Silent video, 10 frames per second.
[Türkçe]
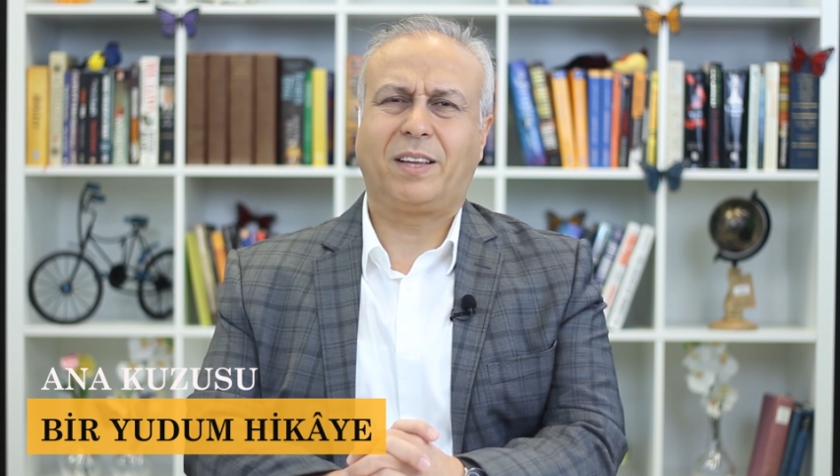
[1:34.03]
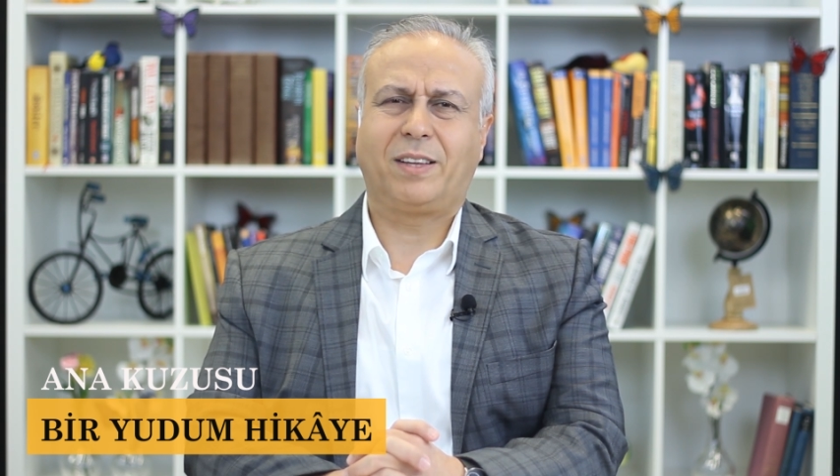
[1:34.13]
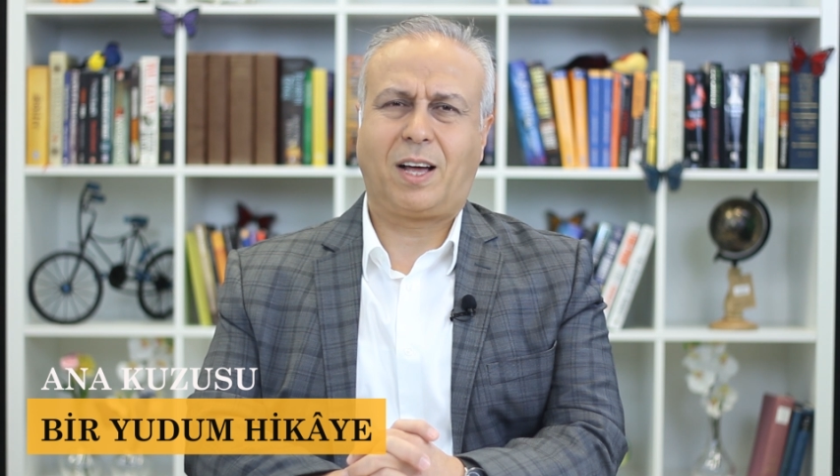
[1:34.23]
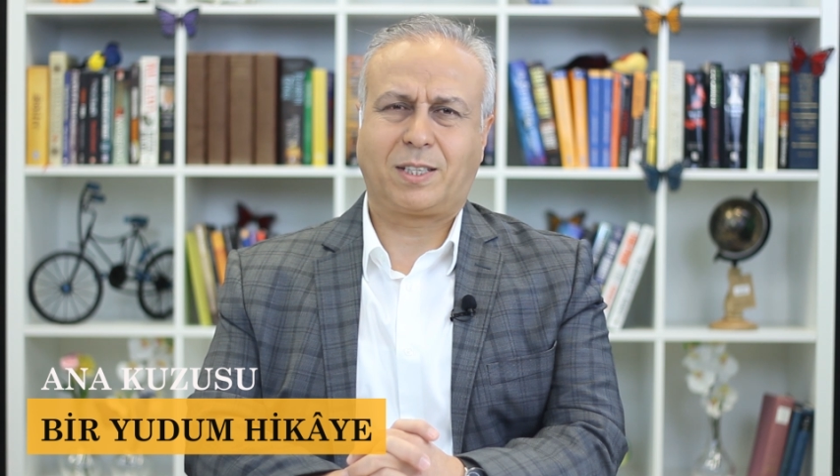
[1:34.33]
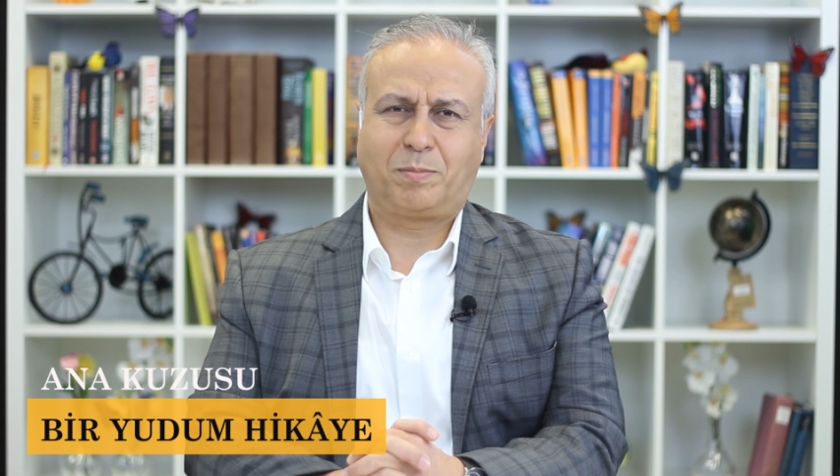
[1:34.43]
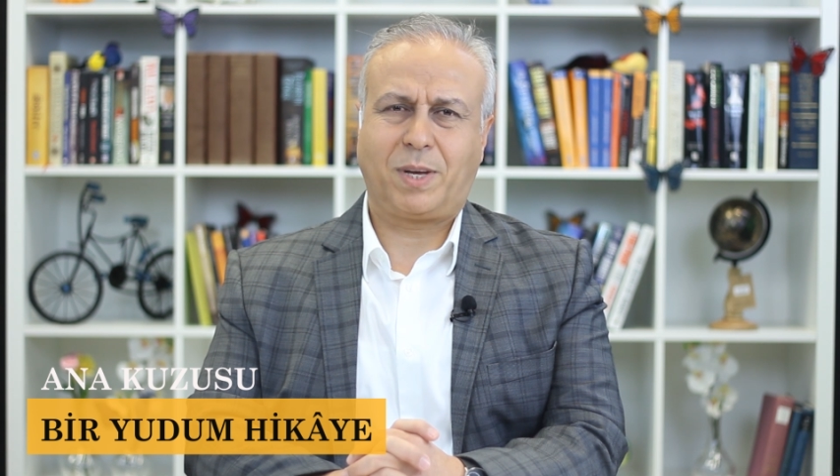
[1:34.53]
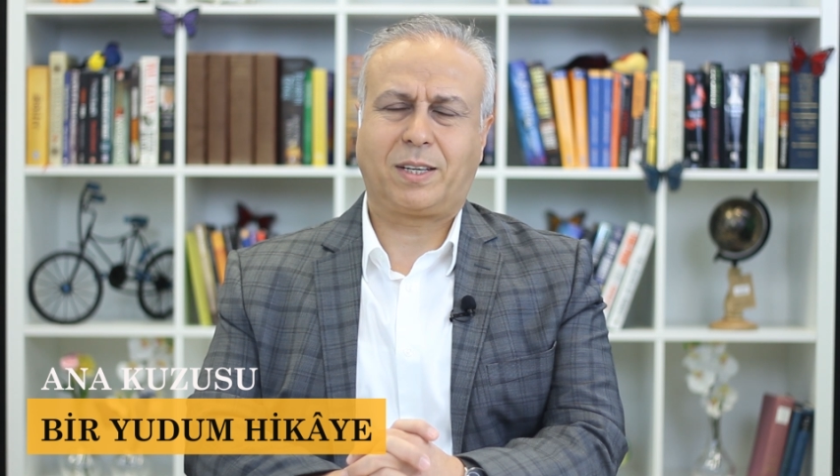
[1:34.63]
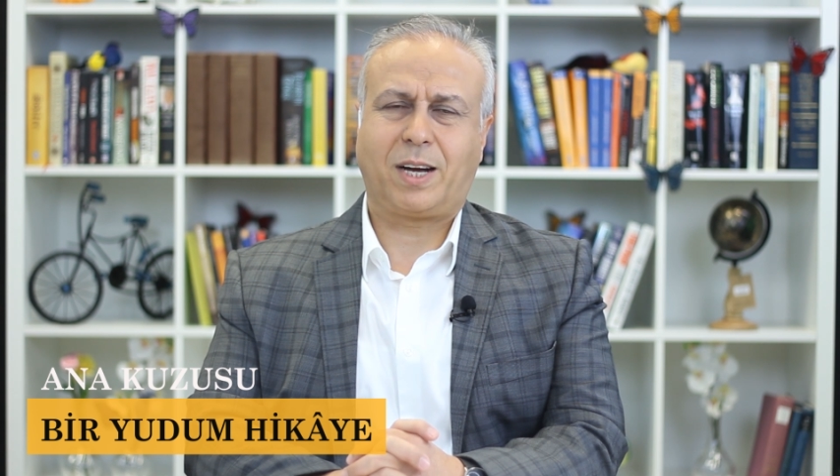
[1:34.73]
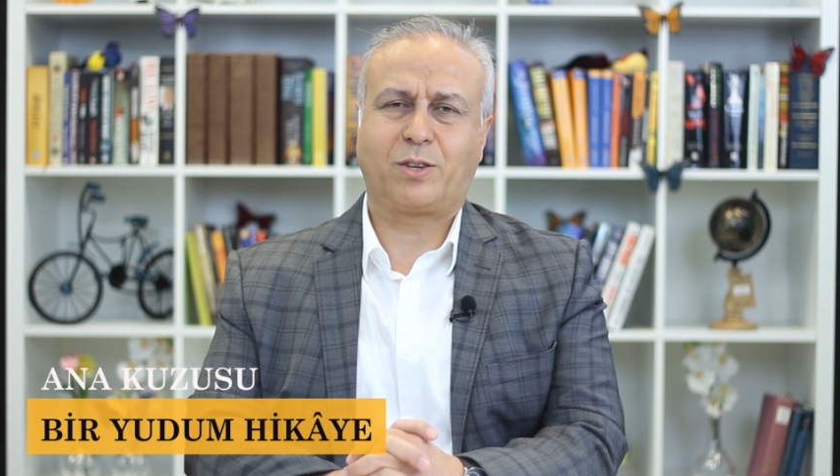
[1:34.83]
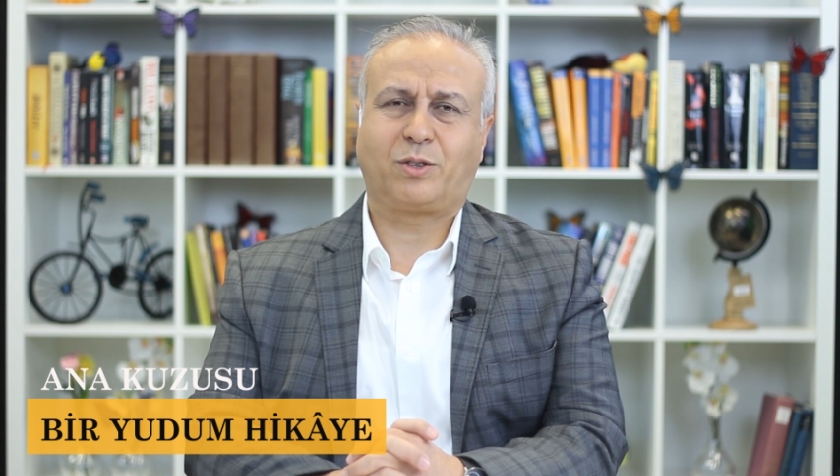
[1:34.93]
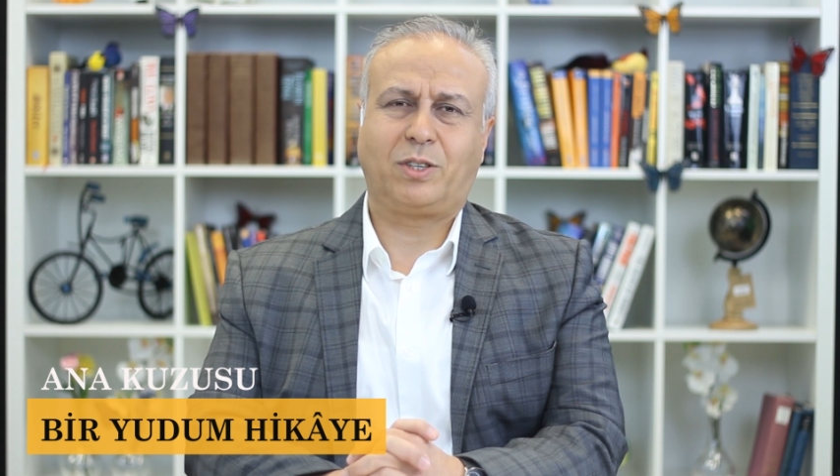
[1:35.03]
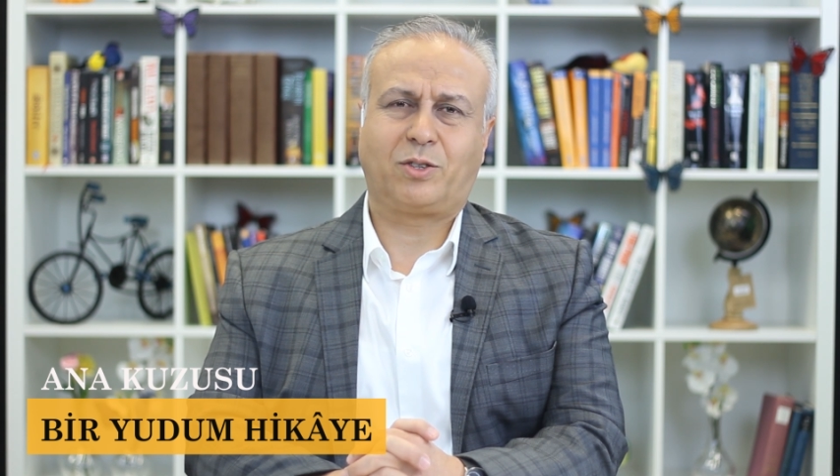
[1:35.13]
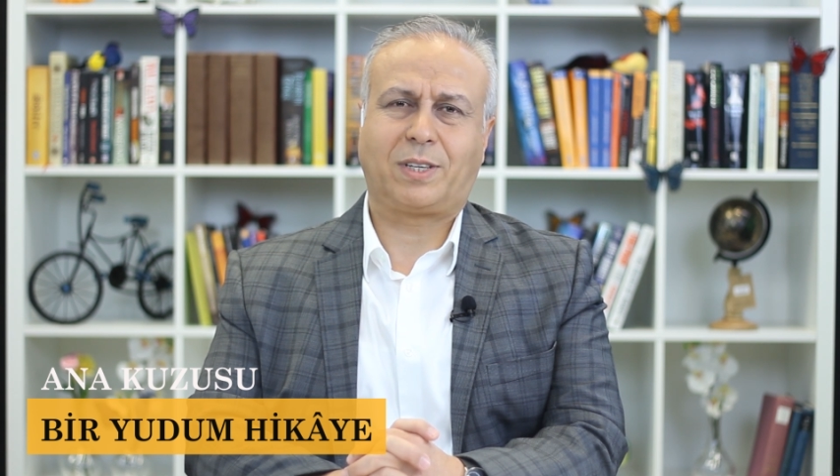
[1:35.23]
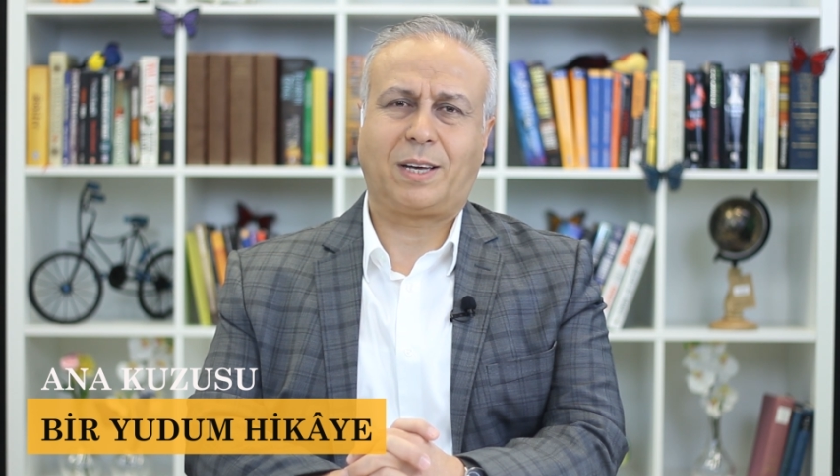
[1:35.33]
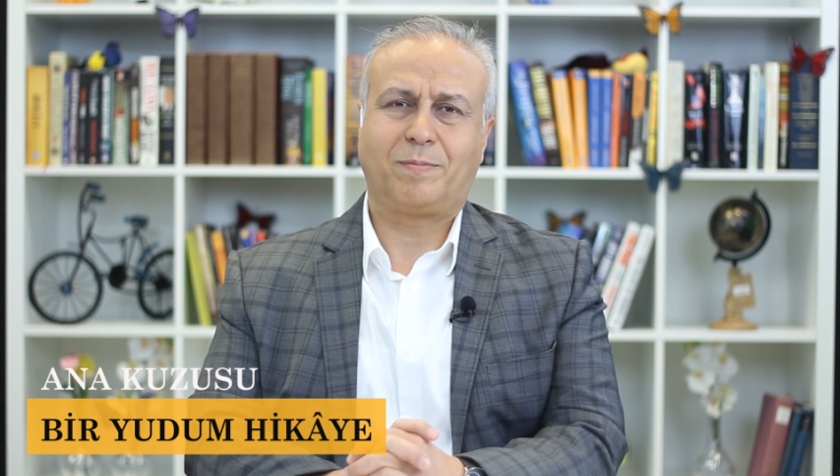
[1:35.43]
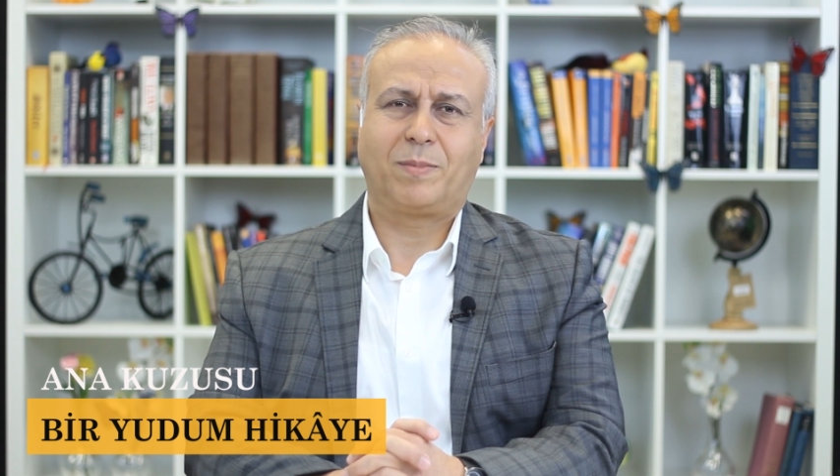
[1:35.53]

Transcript: anda ağzımdan kaçtı işte.